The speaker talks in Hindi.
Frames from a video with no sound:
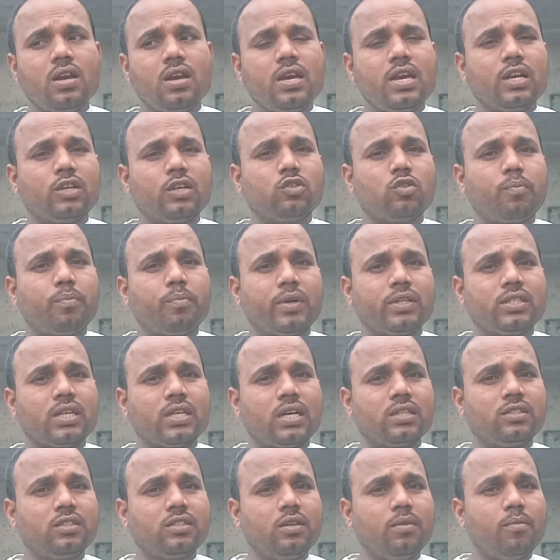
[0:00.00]
एक सौ
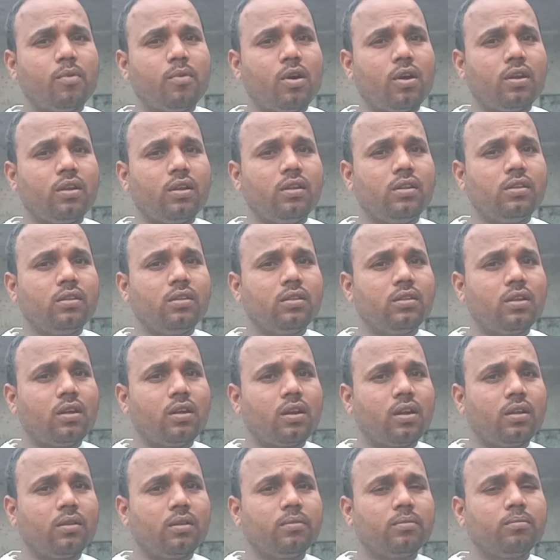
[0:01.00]
पचासी बहरीन
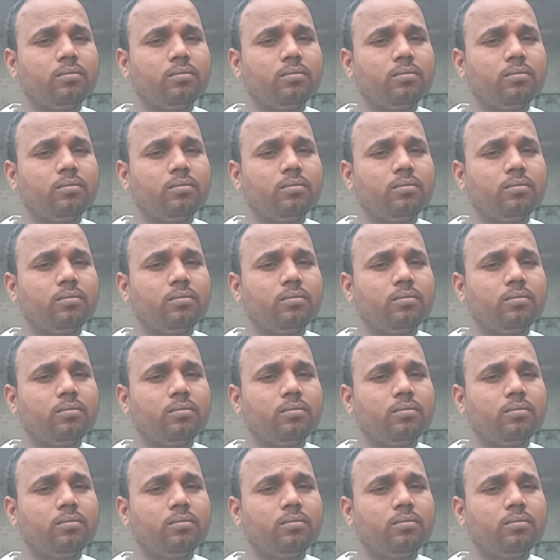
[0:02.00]
दरहन